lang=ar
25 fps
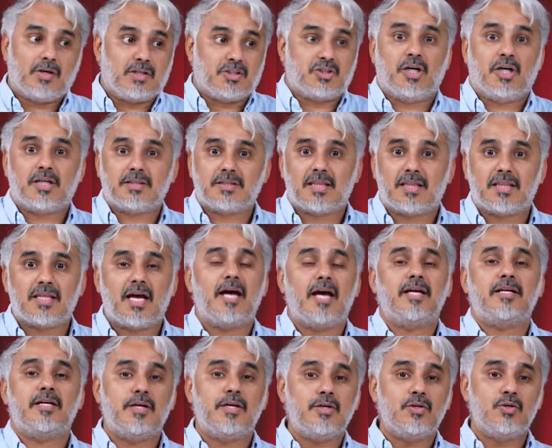الشرط
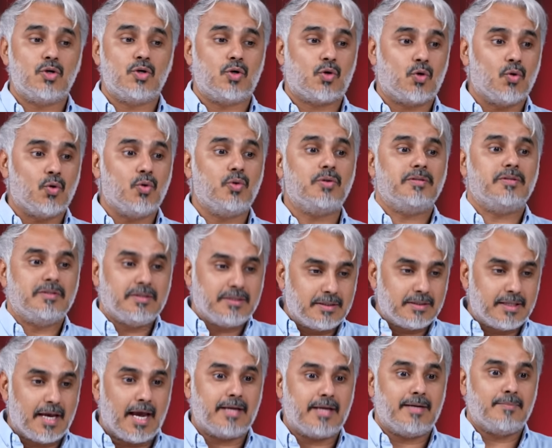الثاني أنه يكون
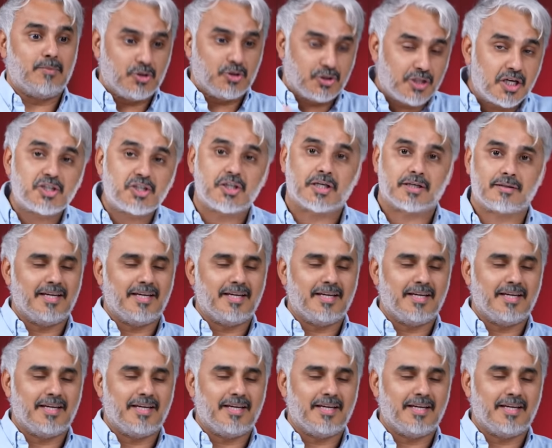يعني منتشر